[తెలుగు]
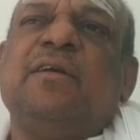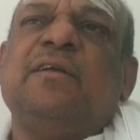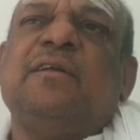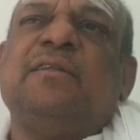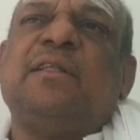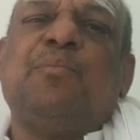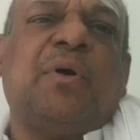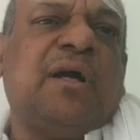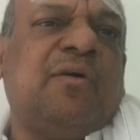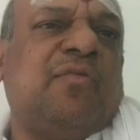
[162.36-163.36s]
తప్పక
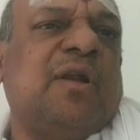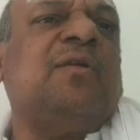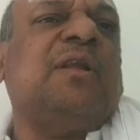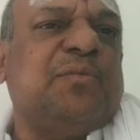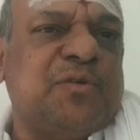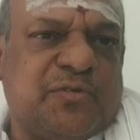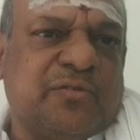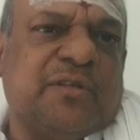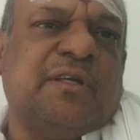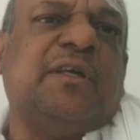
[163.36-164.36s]
ఫలం లభిస్తుంది
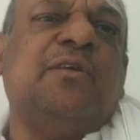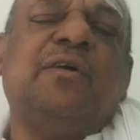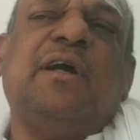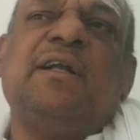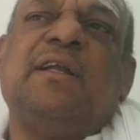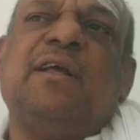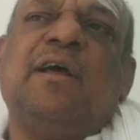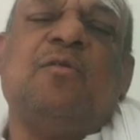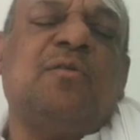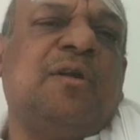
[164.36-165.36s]
ఎందుకంటే
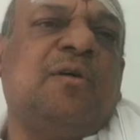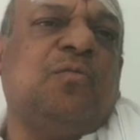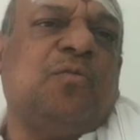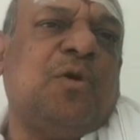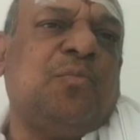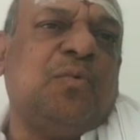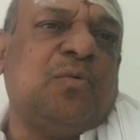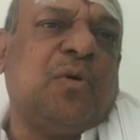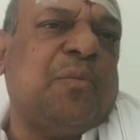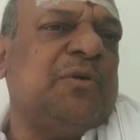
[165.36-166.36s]
అనుగ్రహం ఉన్నప్పుడు
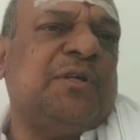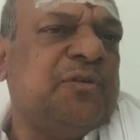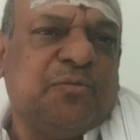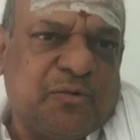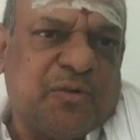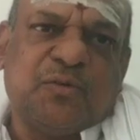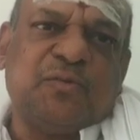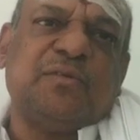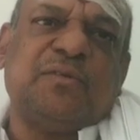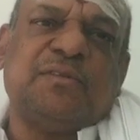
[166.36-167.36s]
అపజయం ఉండదు
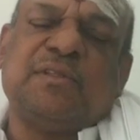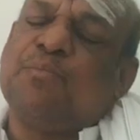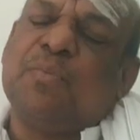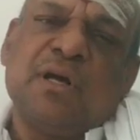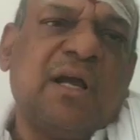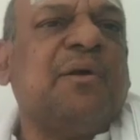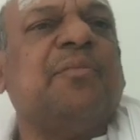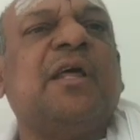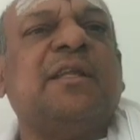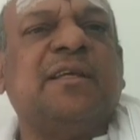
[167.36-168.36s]
తప్పక
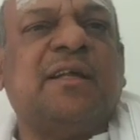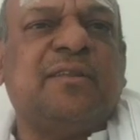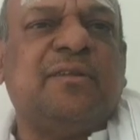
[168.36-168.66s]
గమ్యాన్ని చేరుతాం